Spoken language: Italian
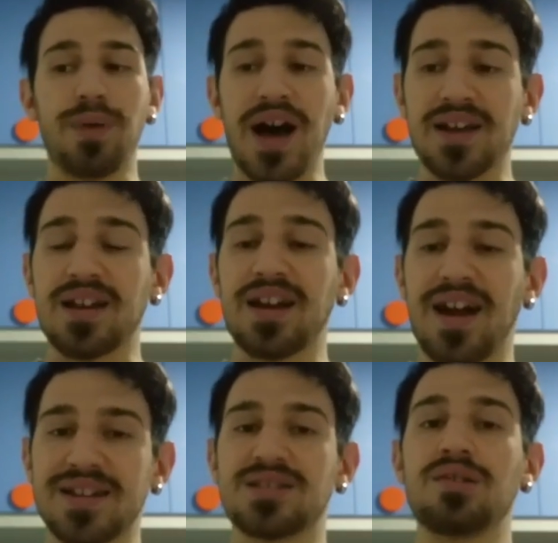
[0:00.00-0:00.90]
Parla
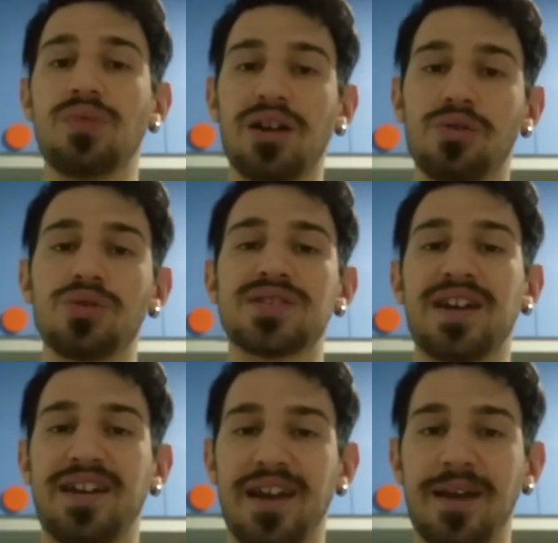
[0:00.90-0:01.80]
ragazzi di una
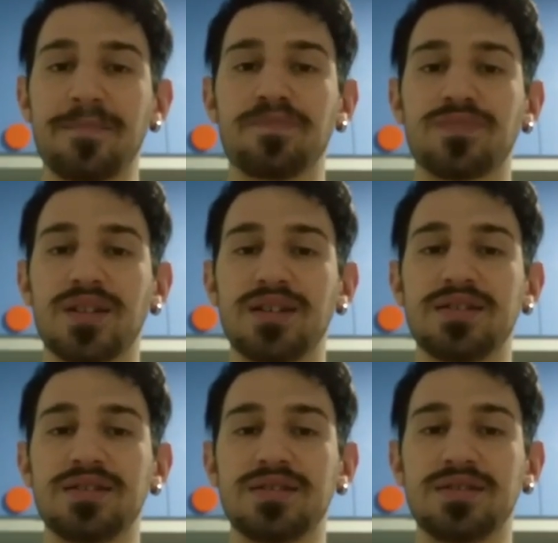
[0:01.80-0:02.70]
cosa che
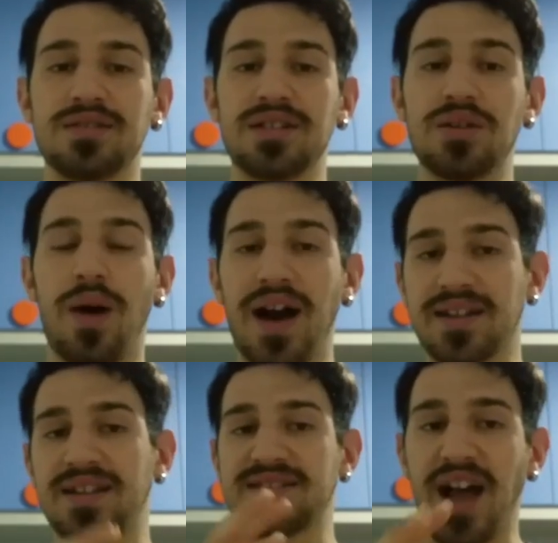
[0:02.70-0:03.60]
eh,
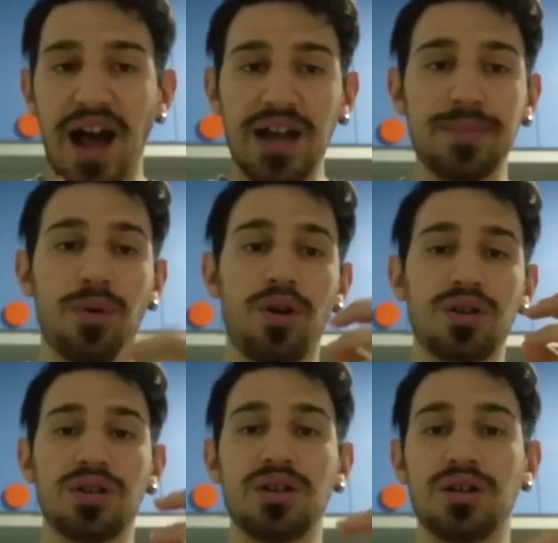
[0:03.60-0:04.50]
riguarda
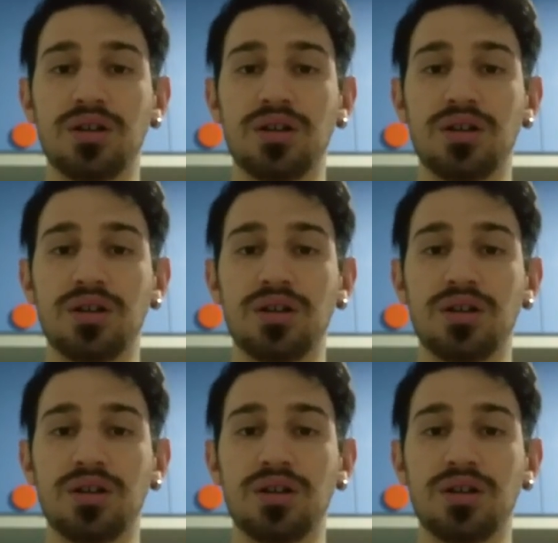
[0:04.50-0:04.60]
cyborg,